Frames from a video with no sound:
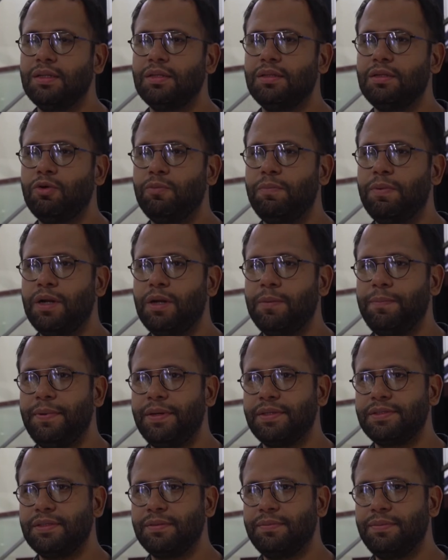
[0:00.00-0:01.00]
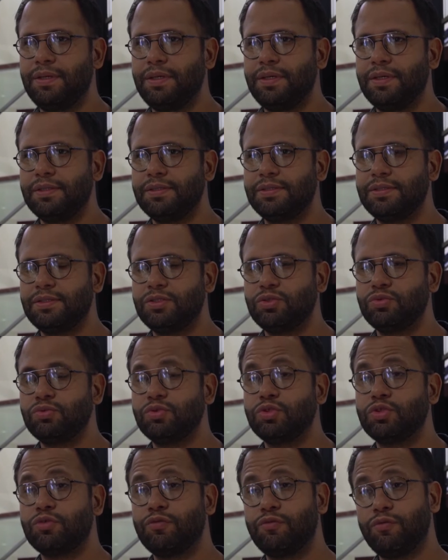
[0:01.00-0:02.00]
deu para perceber que existe um
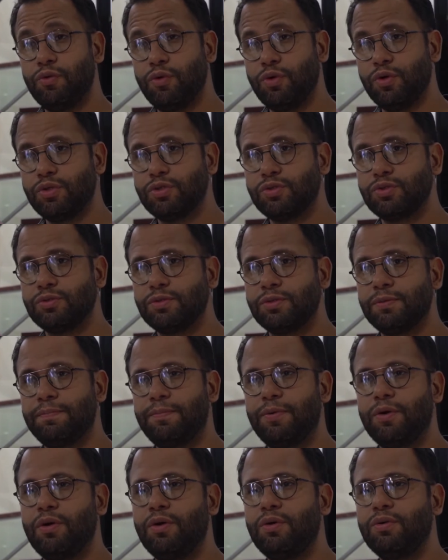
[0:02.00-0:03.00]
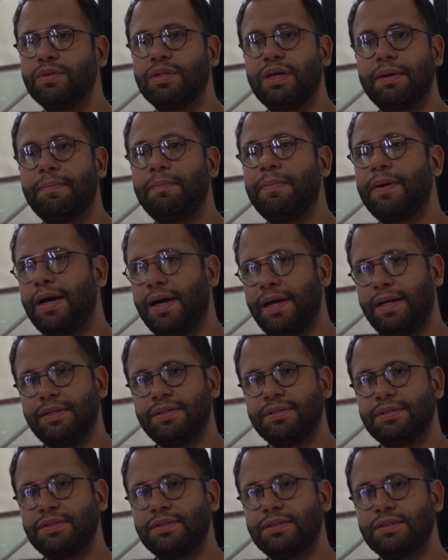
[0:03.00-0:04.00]
esforço em prol da
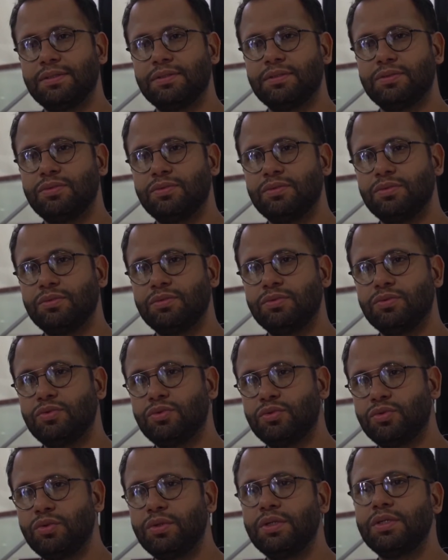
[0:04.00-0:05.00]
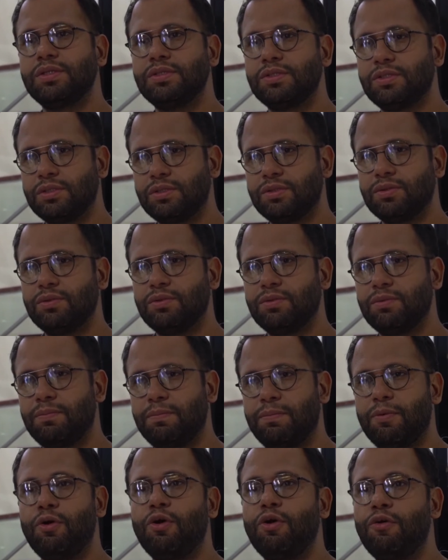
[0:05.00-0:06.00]
paz nos dois
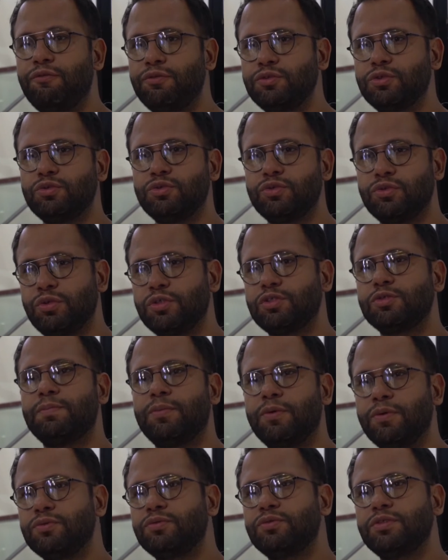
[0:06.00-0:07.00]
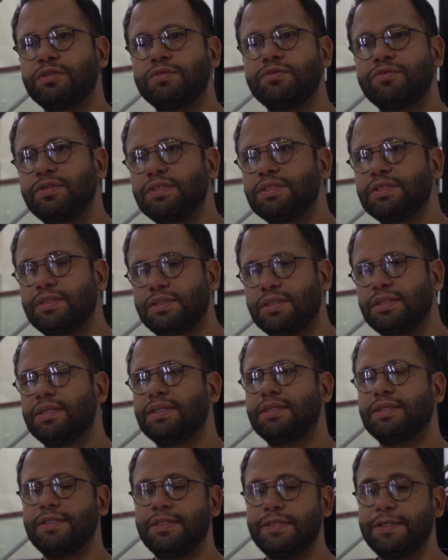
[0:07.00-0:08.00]
povos, nos dois pontos de vista
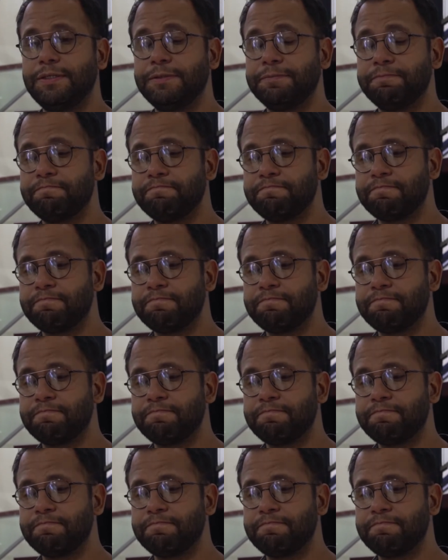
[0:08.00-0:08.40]
daqui.